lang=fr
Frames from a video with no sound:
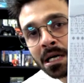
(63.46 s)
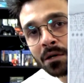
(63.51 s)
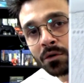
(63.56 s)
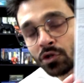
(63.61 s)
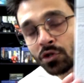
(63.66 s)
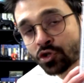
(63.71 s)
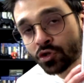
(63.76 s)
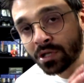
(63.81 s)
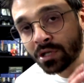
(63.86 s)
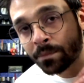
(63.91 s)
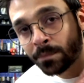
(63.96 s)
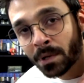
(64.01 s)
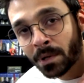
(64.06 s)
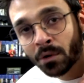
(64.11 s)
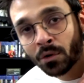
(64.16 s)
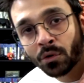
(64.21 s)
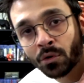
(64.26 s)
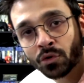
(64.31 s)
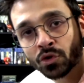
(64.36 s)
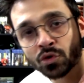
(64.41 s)
Alors je n'ai pas
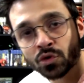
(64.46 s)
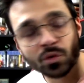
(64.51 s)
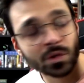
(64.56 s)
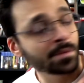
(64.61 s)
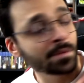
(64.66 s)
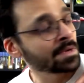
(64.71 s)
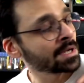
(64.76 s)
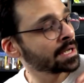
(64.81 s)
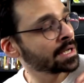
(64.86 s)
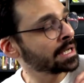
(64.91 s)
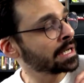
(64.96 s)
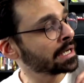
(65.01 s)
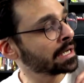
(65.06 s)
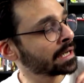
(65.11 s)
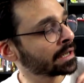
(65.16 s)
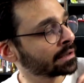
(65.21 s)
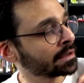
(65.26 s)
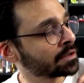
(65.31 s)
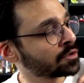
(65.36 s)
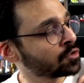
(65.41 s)
encore joué, mais il a
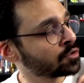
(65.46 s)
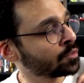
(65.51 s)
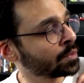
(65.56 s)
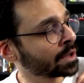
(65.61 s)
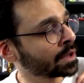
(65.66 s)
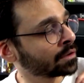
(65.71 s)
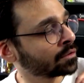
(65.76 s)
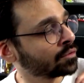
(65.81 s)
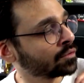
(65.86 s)
l'air d'être super